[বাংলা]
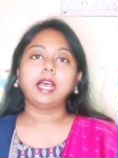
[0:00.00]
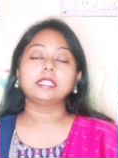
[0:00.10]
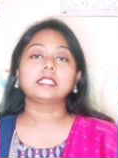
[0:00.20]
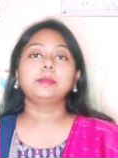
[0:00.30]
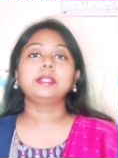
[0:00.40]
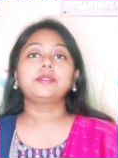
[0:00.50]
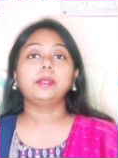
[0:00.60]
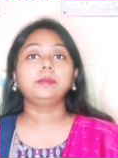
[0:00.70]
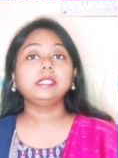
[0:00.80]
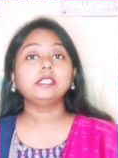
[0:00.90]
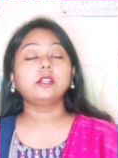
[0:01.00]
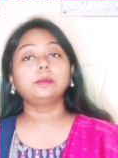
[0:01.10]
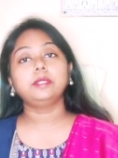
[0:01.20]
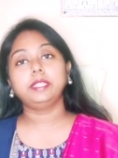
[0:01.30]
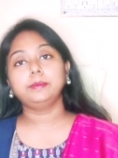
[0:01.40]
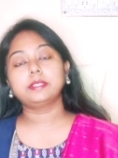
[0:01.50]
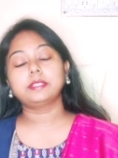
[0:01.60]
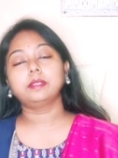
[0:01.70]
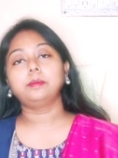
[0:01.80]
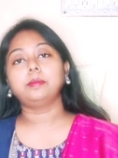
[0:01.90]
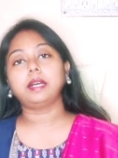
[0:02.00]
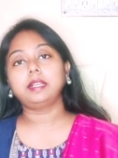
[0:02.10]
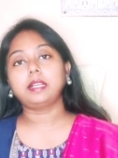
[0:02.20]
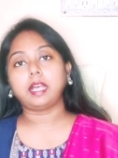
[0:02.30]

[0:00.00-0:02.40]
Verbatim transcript: আজকে আমি ট্রেমলিং অফ লিমস বা